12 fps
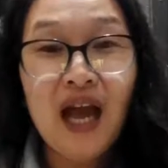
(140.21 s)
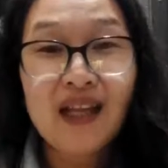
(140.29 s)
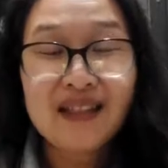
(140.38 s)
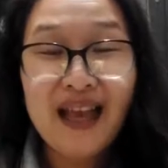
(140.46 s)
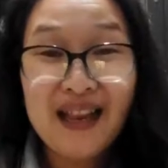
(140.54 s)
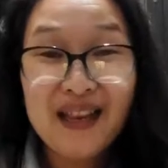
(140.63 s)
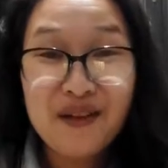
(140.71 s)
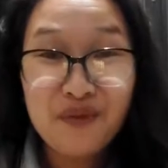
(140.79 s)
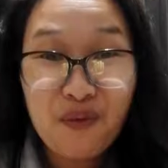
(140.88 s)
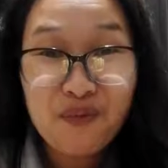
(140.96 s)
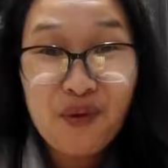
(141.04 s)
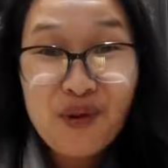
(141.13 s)
At alam
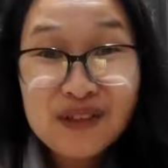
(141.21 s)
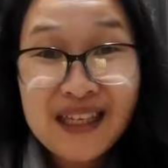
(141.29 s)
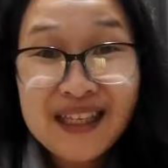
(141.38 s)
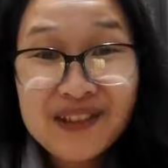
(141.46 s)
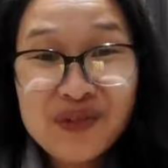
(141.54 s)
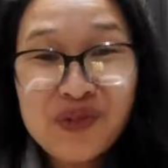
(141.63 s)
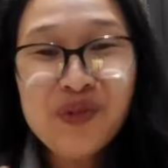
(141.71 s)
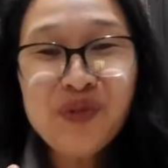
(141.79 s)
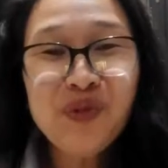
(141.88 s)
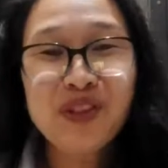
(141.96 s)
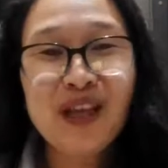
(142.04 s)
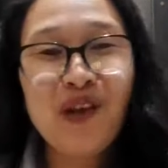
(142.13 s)
ko pong
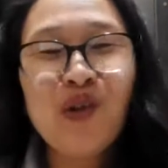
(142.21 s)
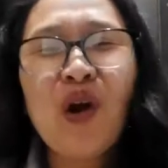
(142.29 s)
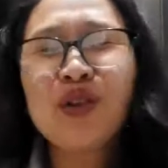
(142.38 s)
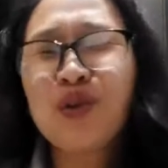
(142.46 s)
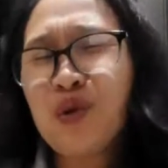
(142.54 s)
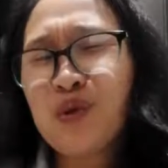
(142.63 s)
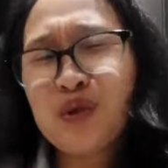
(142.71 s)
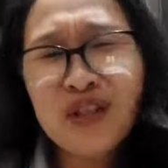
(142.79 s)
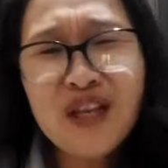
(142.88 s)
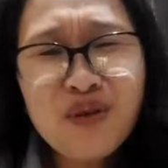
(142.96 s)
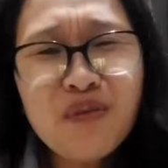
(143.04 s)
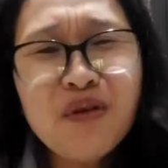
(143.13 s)
nanonood kayo at kung
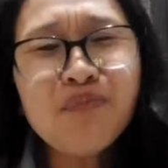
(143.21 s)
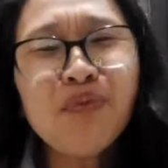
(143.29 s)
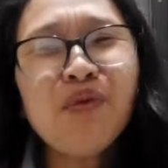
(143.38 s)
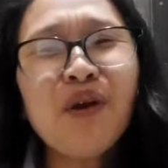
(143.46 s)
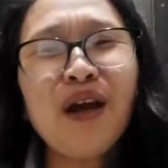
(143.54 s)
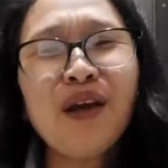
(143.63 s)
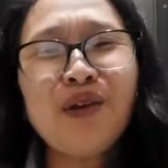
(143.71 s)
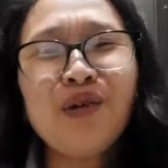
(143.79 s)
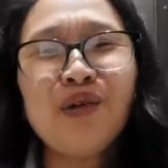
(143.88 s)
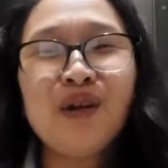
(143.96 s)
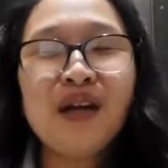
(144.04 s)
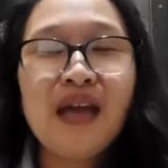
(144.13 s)
sino man po
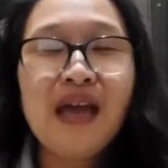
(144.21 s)
kayo,